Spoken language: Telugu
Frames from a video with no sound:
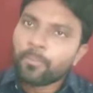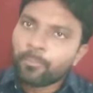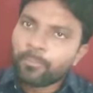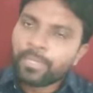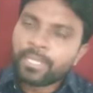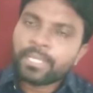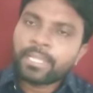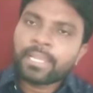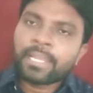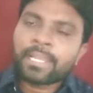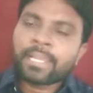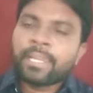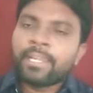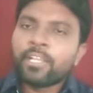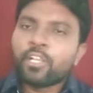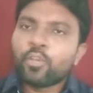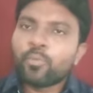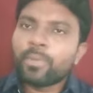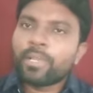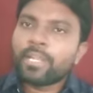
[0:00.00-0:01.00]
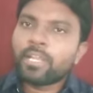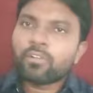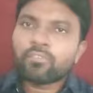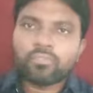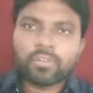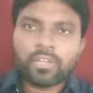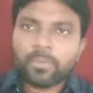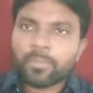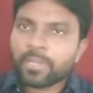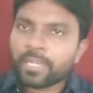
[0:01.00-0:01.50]
మీరు ఎక్కడికి పోయినా
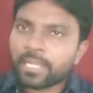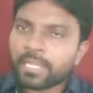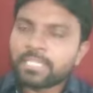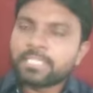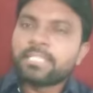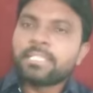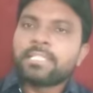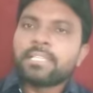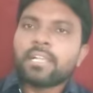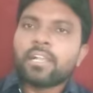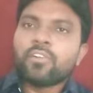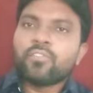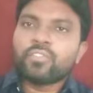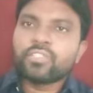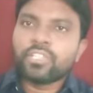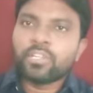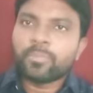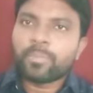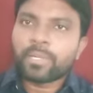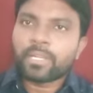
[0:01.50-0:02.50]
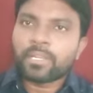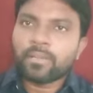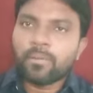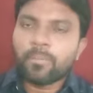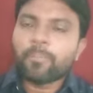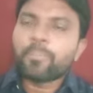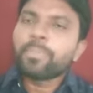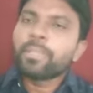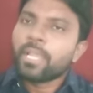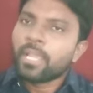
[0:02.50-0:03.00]
కూడా మేము ఖచ్చితంగా వదిలిపెట్టాం
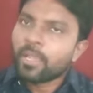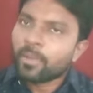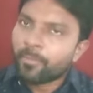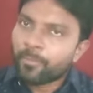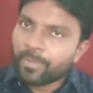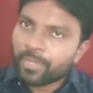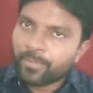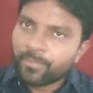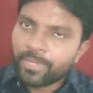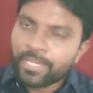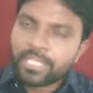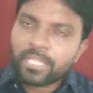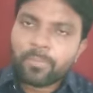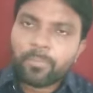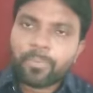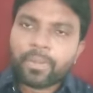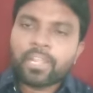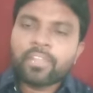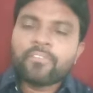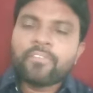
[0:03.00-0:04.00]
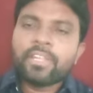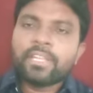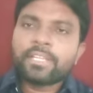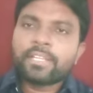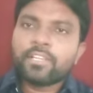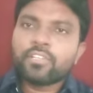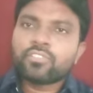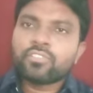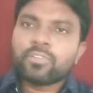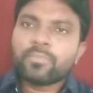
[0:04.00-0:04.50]
మీ మీద ప్రైవేట్
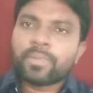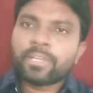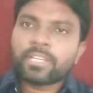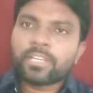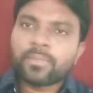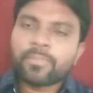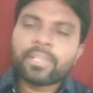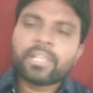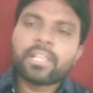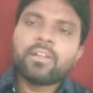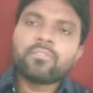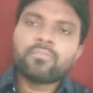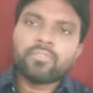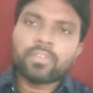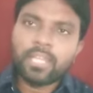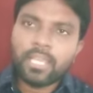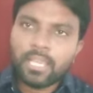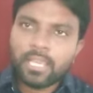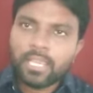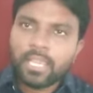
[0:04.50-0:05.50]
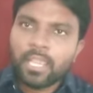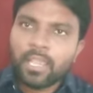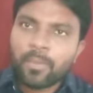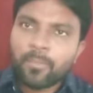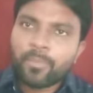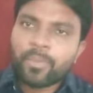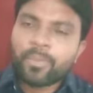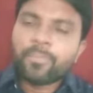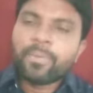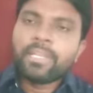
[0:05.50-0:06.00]
కేసులు పెట్టడమే కాకుండా
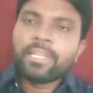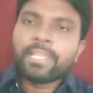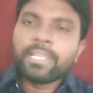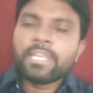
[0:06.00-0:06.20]
మిమ్మల్ని